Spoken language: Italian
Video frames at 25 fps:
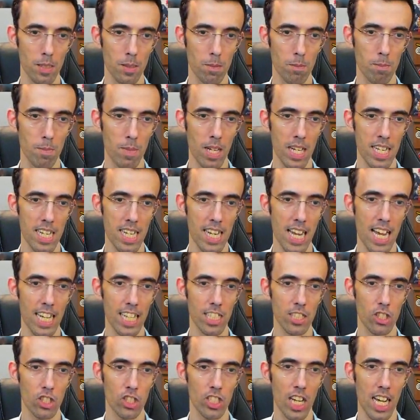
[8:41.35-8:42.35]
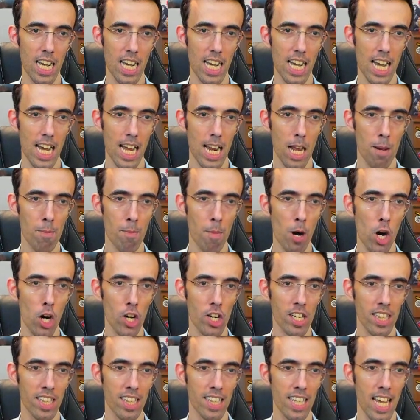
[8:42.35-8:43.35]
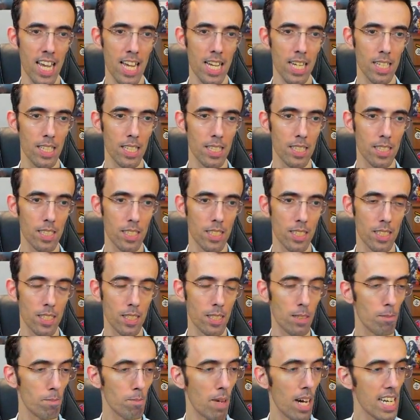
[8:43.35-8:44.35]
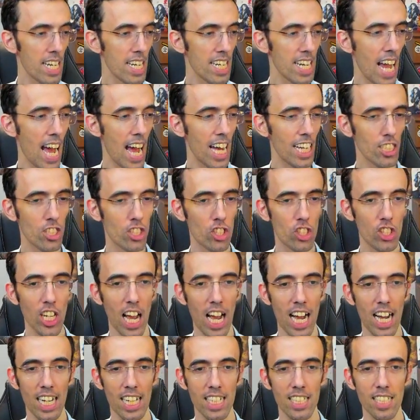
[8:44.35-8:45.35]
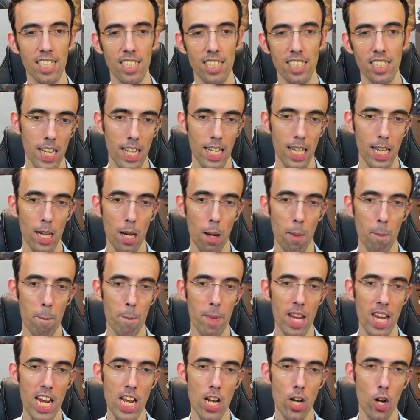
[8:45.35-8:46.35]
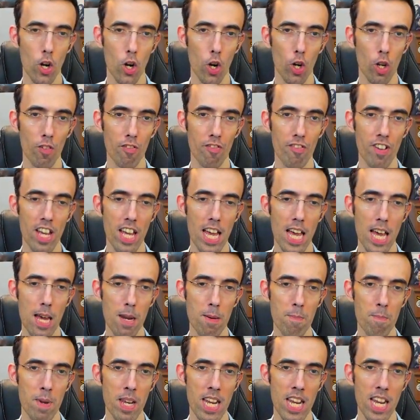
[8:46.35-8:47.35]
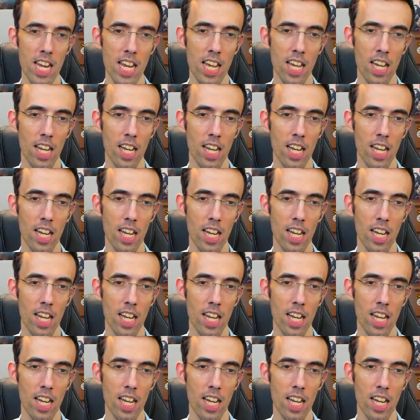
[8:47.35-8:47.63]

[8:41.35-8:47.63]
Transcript: Mannaggia alla morte. Mannaggia. Gambino, non lo fermi.